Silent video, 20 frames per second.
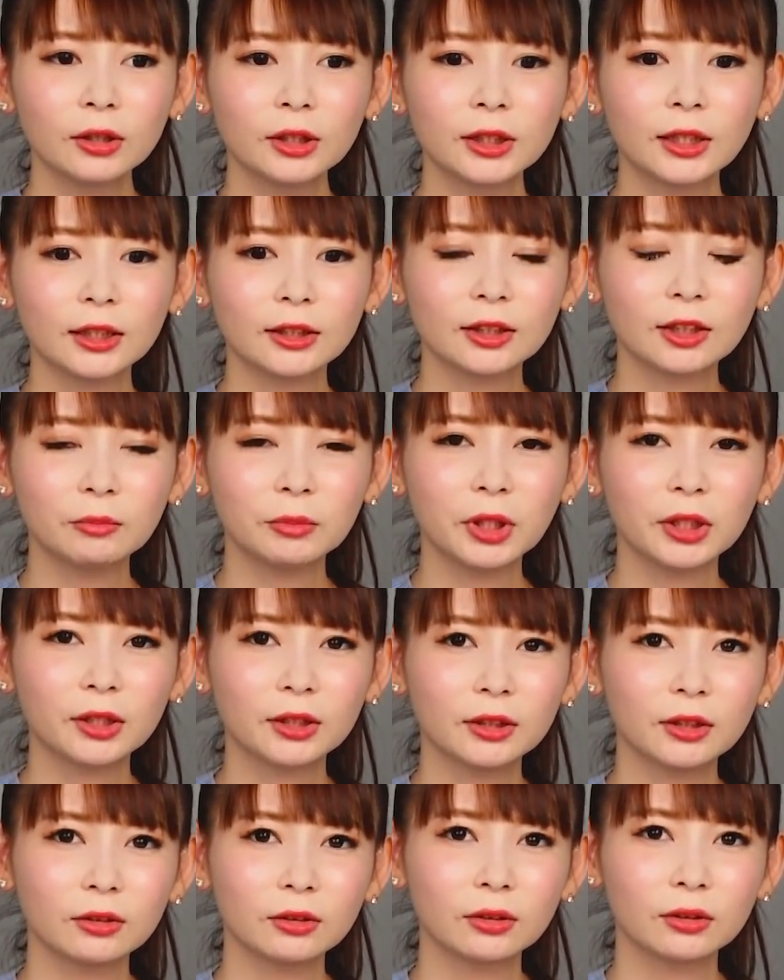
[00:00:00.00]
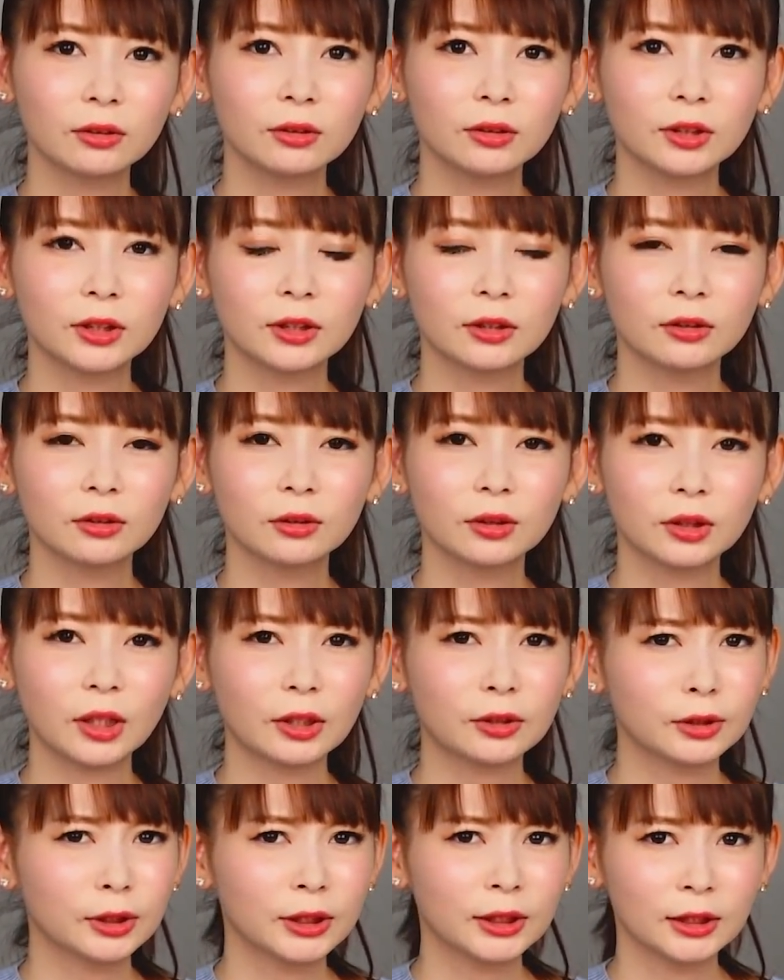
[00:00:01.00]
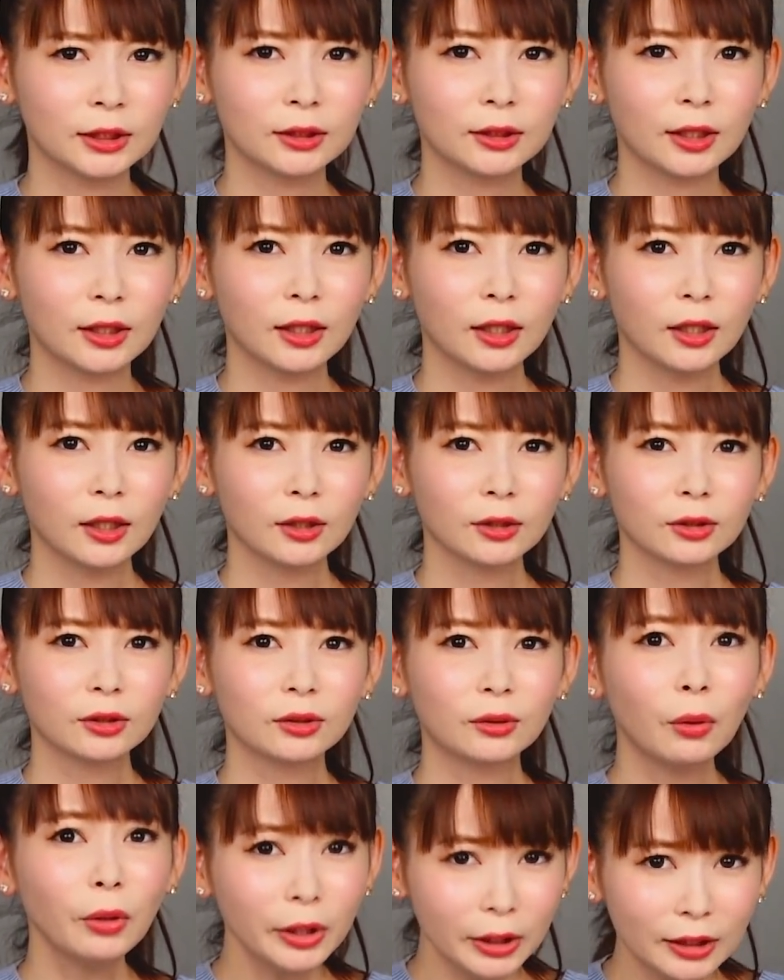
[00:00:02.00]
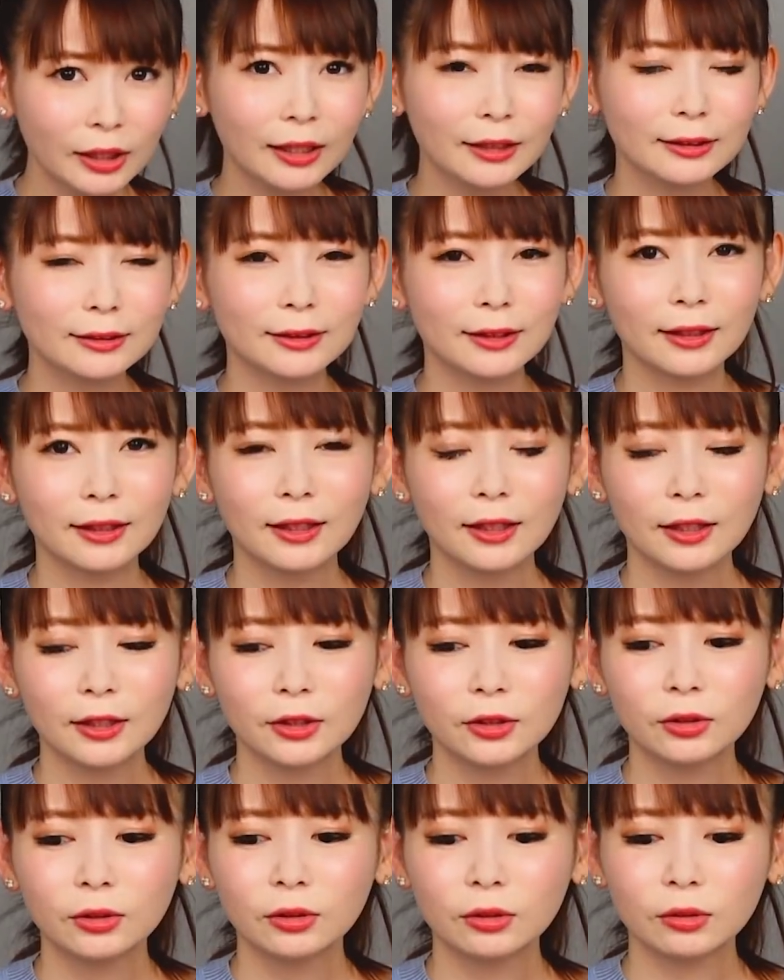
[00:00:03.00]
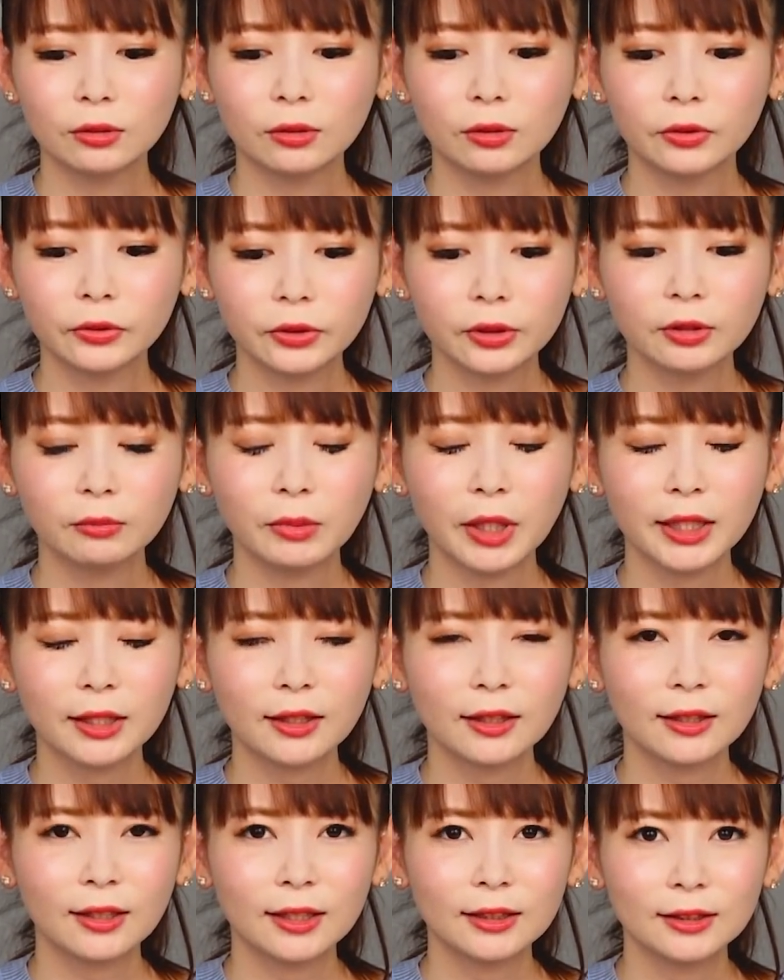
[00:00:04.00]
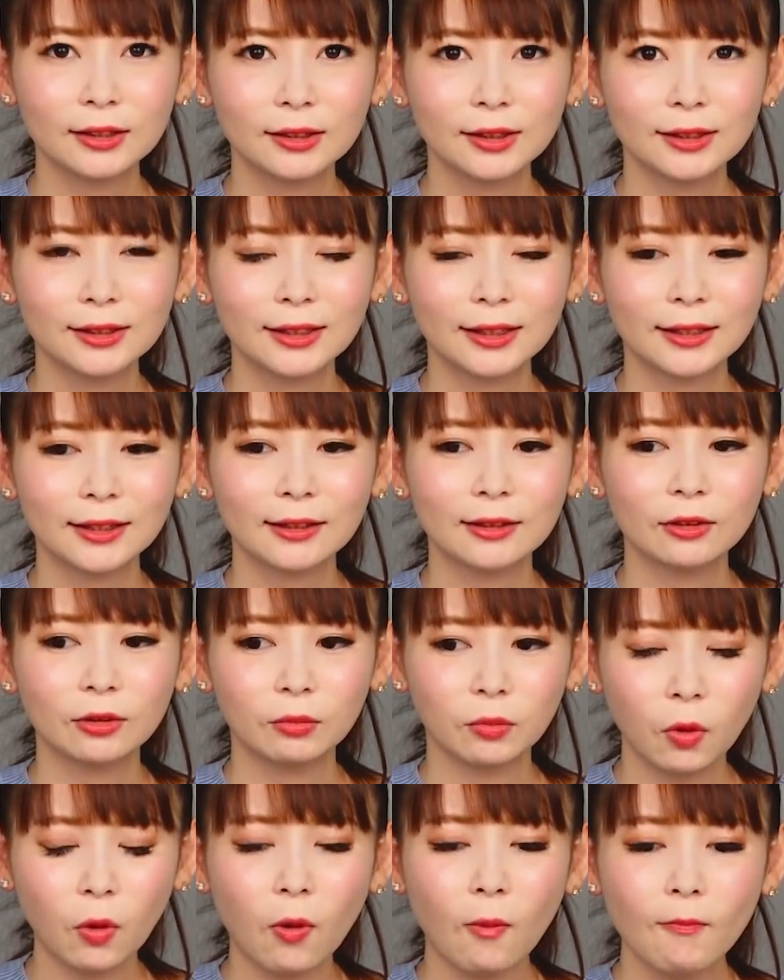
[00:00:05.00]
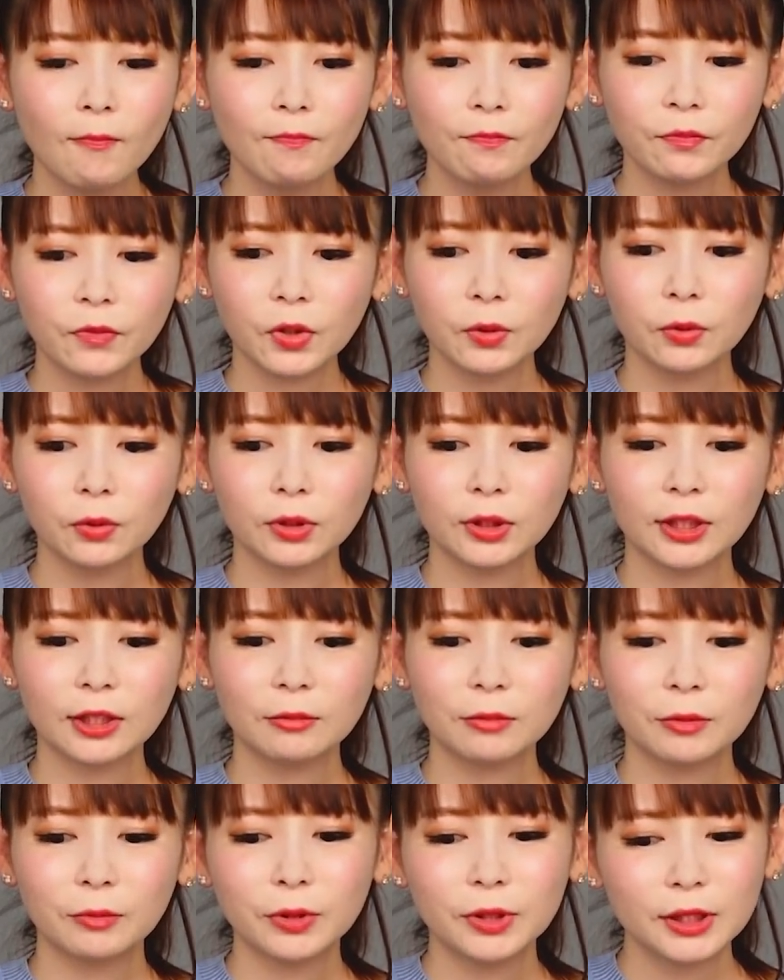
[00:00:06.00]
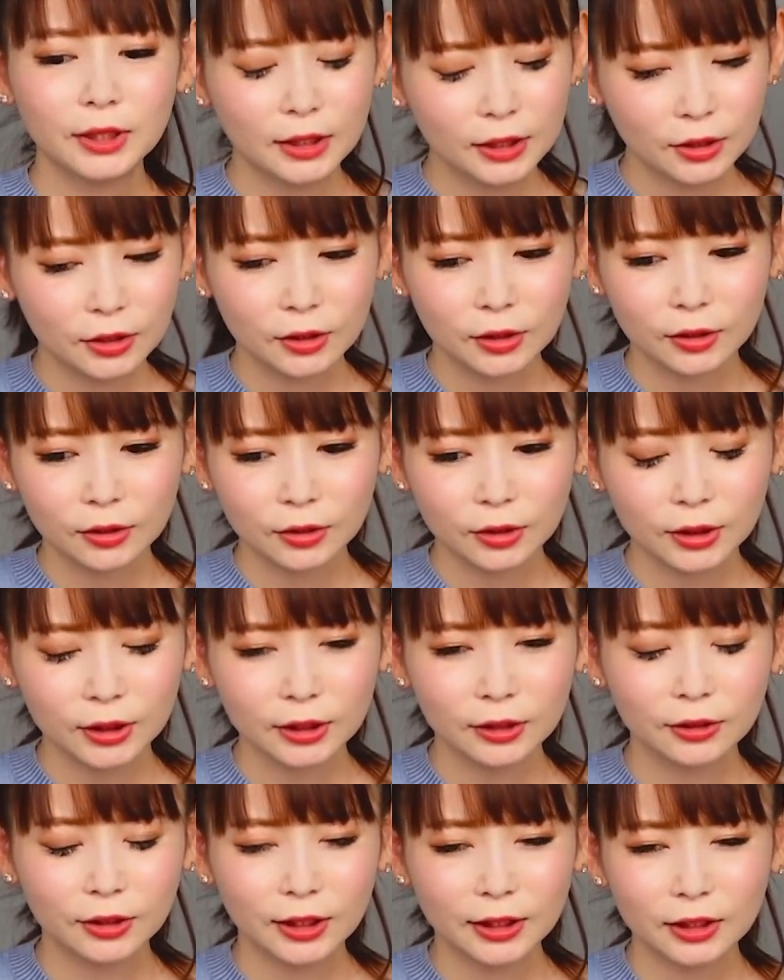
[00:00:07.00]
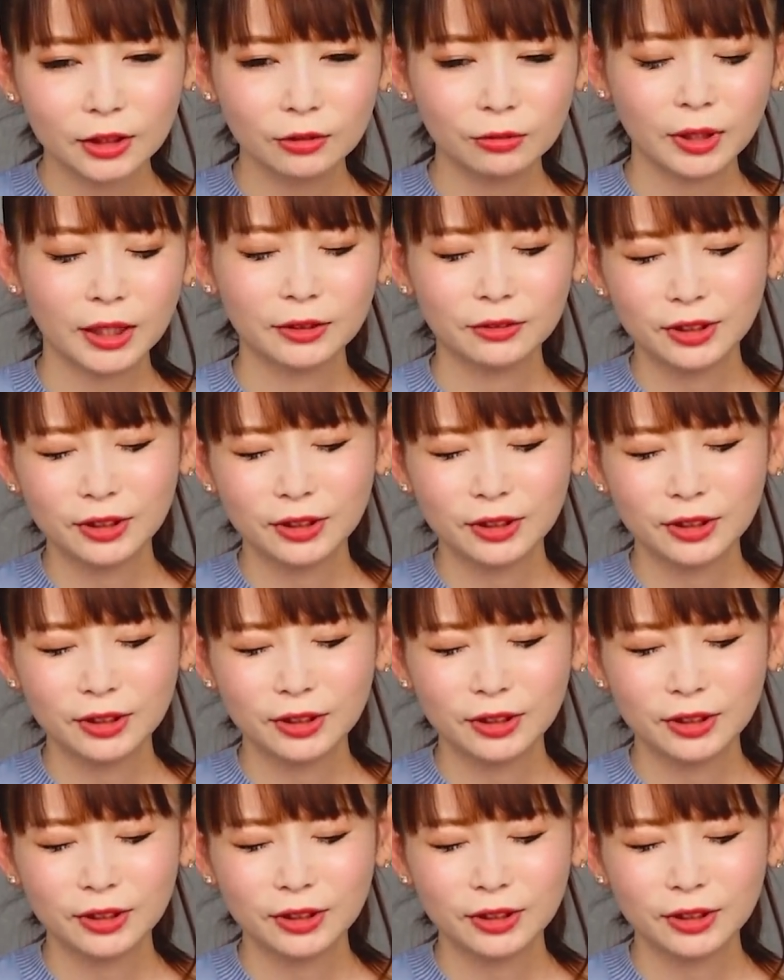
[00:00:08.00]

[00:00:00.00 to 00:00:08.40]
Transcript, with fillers: 違った見え方をするっていう作品ってすごいなっていうのを本当に毎回感じていたけれども、テレビシリーズ、そして旧劇場